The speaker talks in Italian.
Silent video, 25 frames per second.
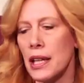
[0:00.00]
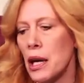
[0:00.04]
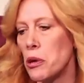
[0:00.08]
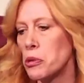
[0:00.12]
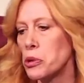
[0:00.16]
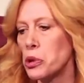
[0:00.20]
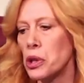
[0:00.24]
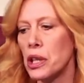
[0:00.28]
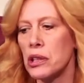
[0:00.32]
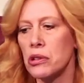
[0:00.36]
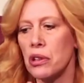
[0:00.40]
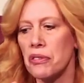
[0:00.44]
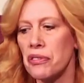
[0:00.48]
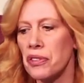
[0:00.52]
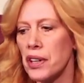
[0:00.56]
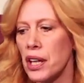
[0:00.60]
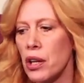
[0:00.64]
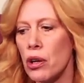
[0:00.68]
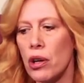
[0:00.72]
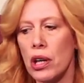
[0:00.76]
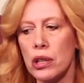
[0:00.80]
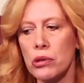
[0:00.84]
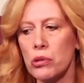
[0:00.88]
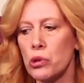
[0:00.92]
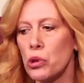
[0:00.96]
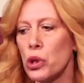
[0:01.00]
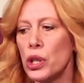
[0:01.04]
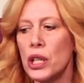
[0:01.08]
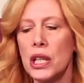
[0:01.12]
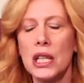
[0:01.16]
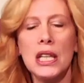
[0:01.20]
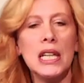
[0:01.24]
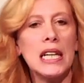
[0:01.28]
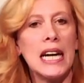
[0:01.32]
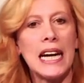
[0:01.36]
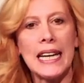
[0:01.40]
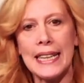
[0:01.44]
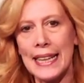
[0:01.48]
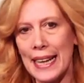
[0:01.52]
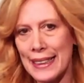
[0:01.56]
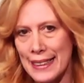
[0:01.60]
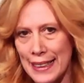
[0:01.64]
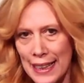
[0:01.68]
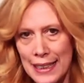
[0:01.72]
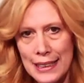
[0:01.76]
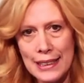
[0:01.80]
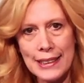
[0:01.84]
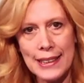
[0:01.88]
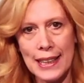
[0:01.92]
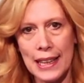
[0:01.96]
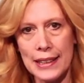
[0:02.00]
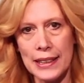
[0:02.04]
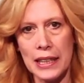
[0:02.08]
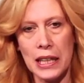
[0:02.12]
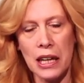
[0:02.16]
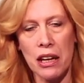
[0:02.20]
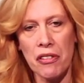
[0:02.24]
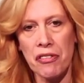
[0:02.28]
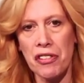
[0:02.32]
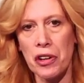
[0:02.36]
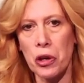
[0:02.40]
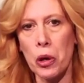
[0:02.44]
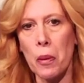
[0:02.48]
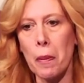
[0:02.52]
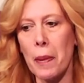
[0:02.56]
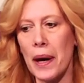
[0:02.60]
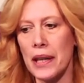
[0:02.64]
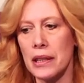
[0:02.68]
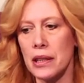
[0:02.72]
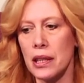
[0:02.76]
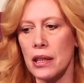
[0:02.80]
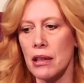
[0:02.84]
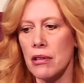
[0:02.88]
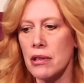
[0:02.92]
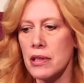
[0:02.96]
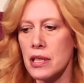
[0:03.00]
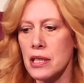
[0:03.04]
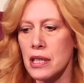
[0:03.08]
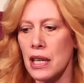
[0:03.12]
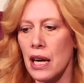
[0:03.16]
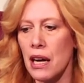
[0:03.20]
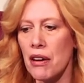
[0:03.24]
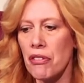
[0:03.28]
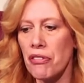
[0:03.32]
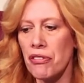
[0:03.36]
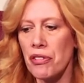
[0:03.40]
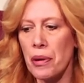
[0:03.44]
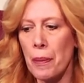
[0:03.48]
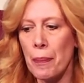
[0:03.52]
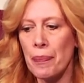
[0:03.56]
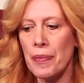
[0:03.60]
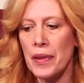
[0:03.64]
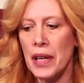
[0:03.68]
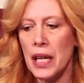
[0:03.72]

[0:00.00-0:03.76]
da un Donato Frigotto e da tanti altri che fanno parte dello staff,